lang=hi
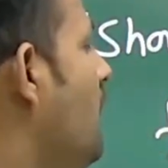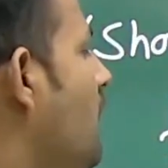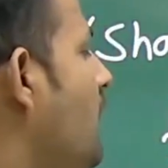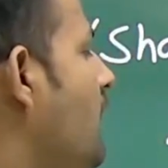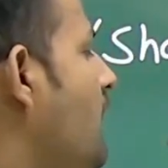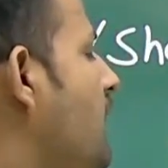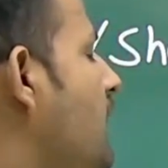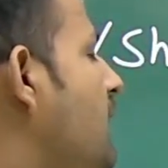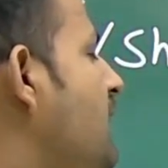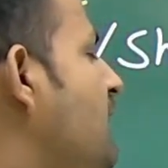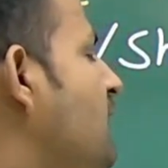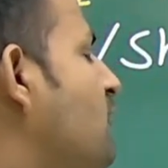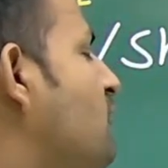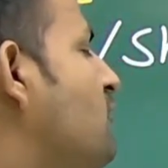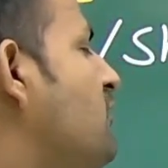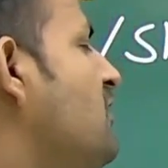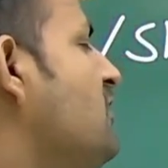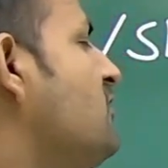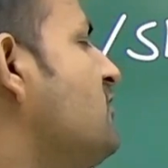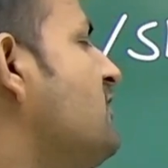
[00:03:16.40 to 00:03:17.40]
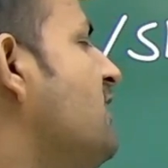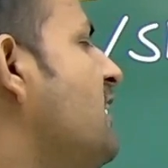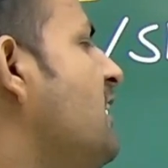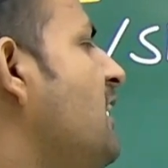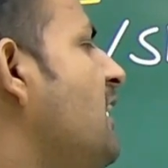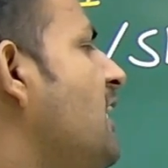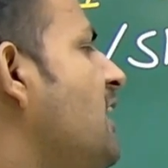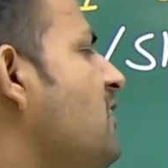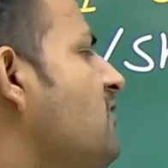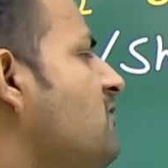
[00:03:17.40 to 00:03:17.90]
एडी फर्स्ट एंड
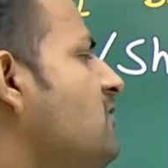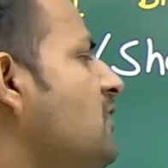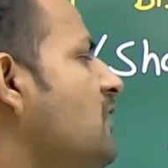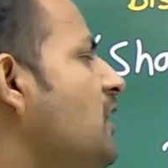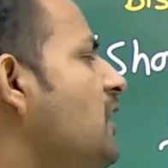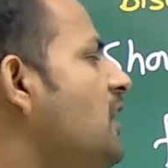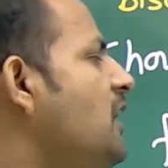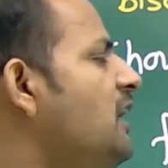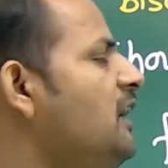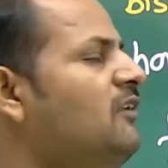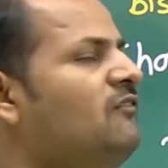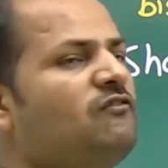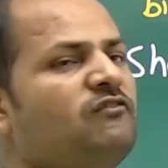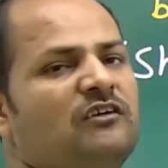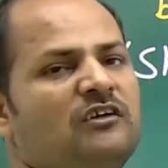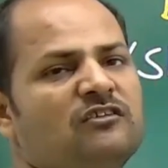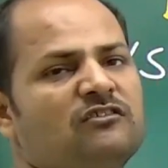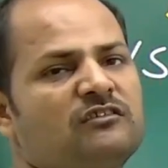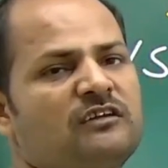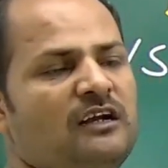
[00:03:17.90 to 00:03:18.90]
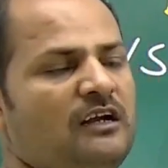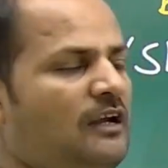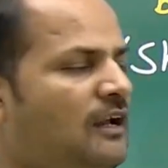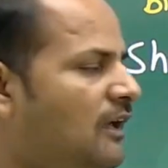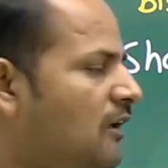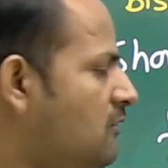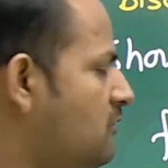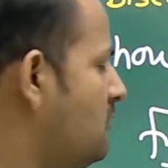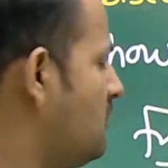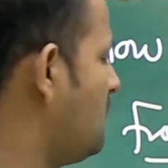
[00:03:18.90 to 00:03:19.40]
लास्ट एडी फर्स्ट एंड
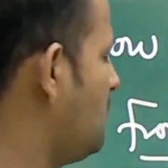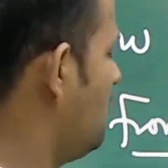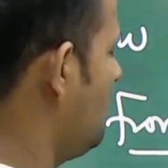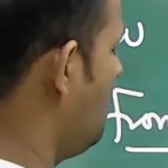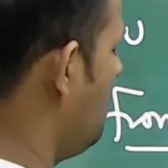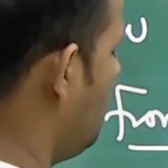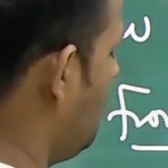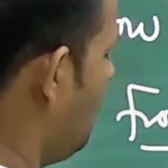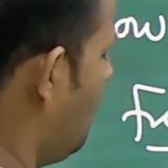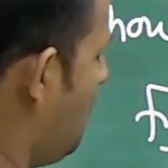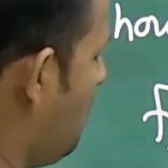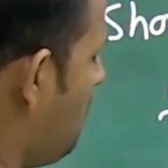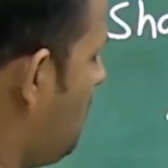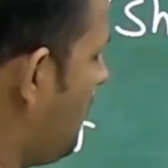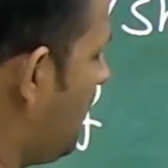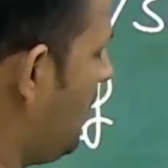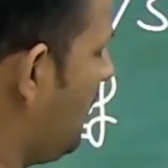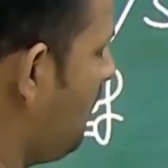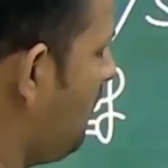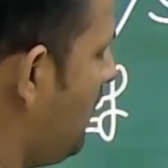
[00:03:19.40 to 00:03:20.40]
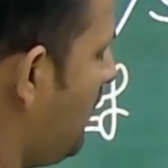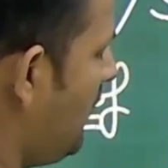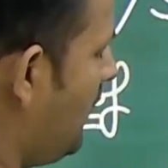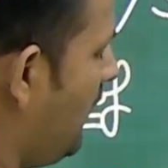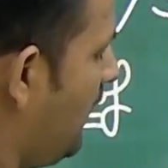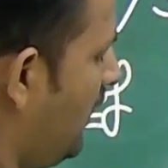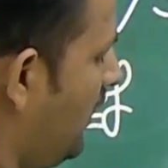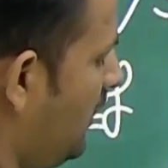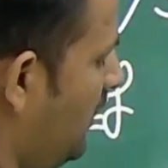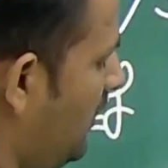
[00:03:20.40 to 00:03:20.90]
लास्ट मतलब
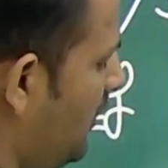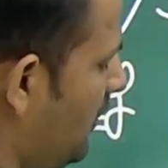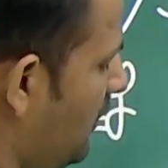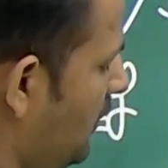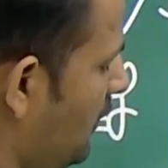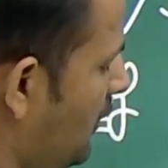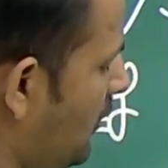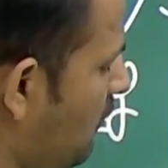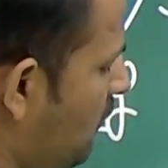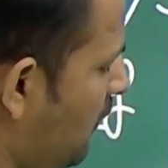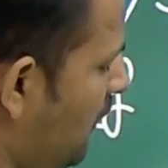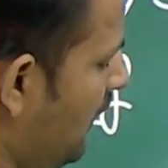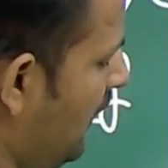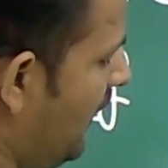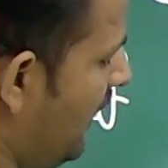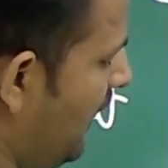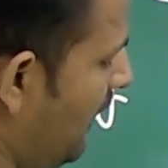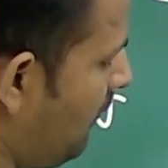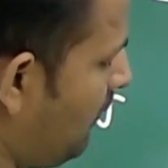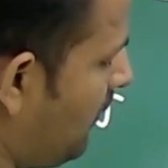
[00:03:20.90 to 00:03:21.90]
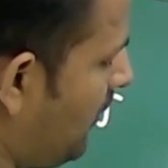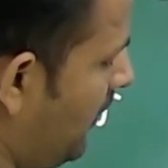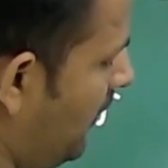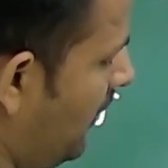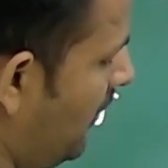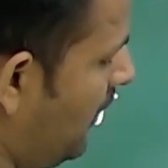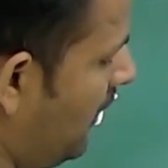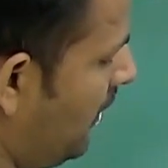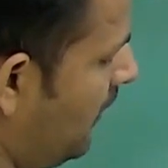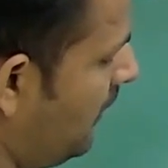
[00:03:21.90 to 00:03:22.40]
एडी इक्वल है आपके
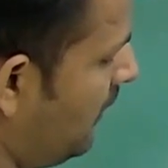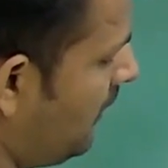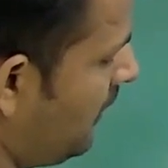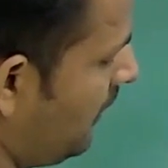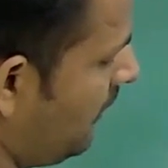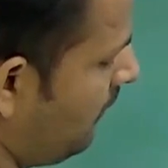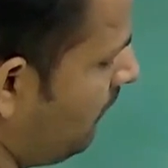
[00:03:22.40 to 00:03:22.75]
एडी के